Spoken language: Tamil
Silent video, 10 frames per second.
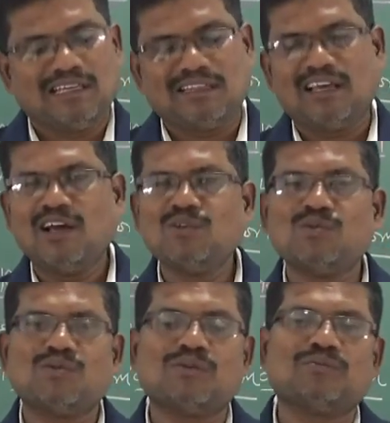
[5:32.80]
ஏதாவது
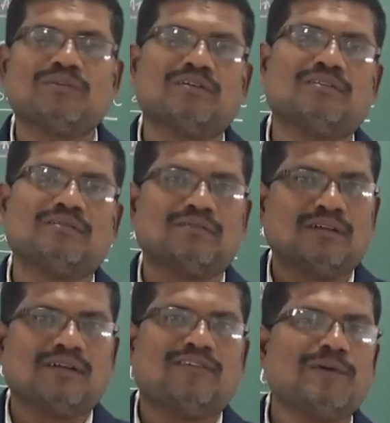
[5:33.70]
ஒரு
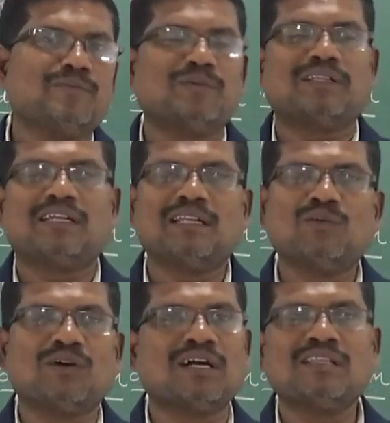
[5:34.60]
வேப்ப
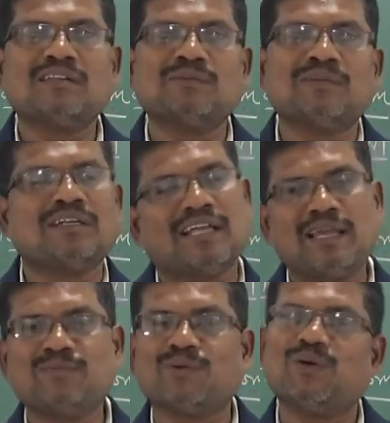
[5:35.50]
மரத்தடியில் உக்காந்துட்டோம்னா
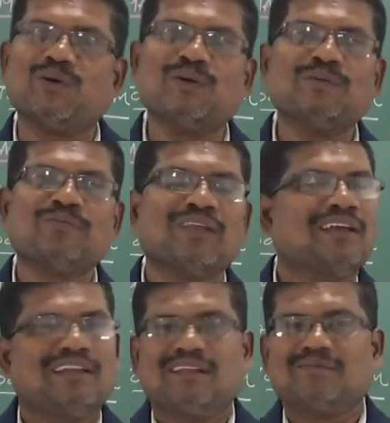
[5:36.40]
டைம் போயிடும்
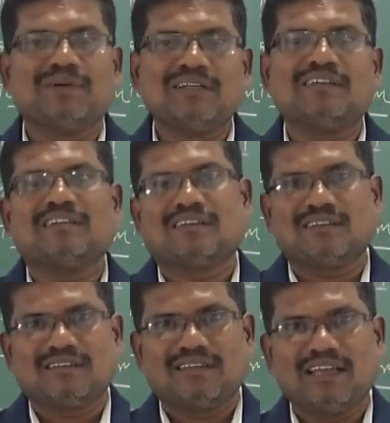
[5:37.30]
பட்
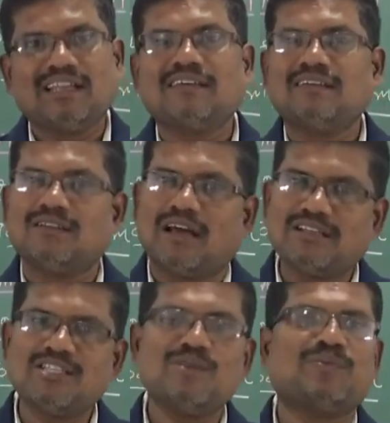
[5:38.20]
எனக்கு இது
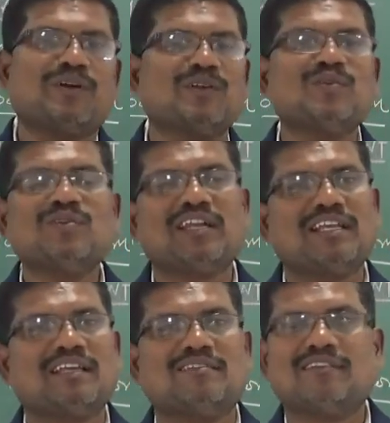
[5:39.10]
அச்சீவ் பண்ணணும்னு
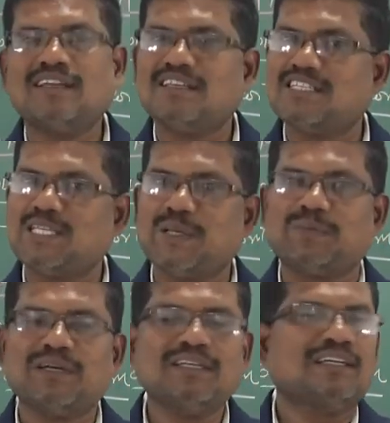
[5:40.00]
நினைக்கிறவங்க
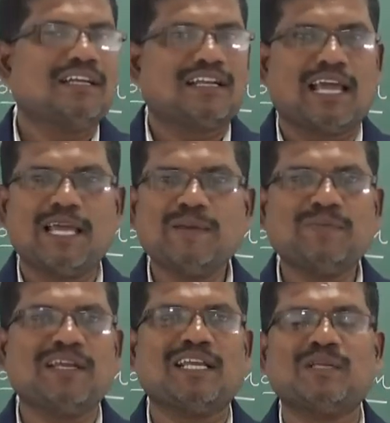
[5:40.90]
நிச்சயமாக டைம்
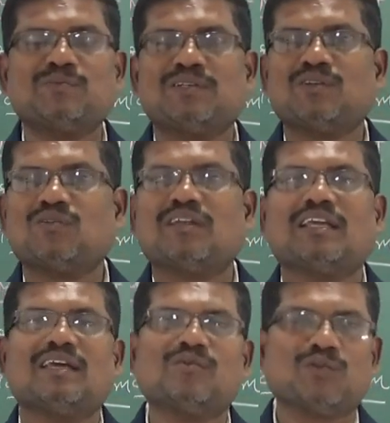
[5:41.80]

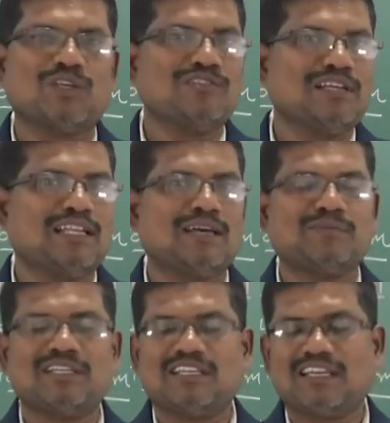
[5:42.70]
மேனேஜ்மெண்ட்னுடைய உதவி
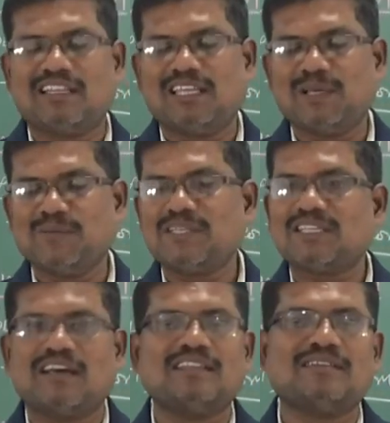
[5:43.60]
இல்லாமல் எதையுமே
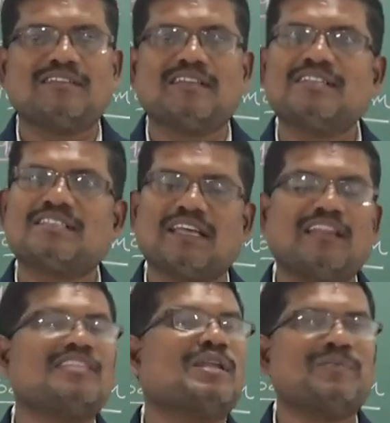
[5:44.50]
சாதித்ததாக
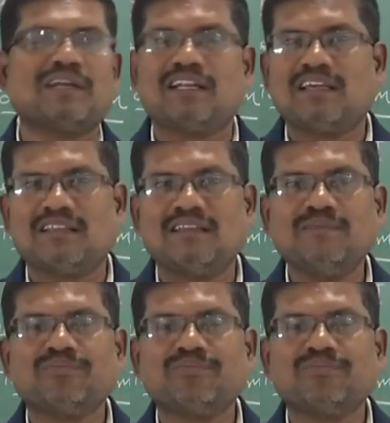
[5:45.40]
சரித்திரமே கிடையாது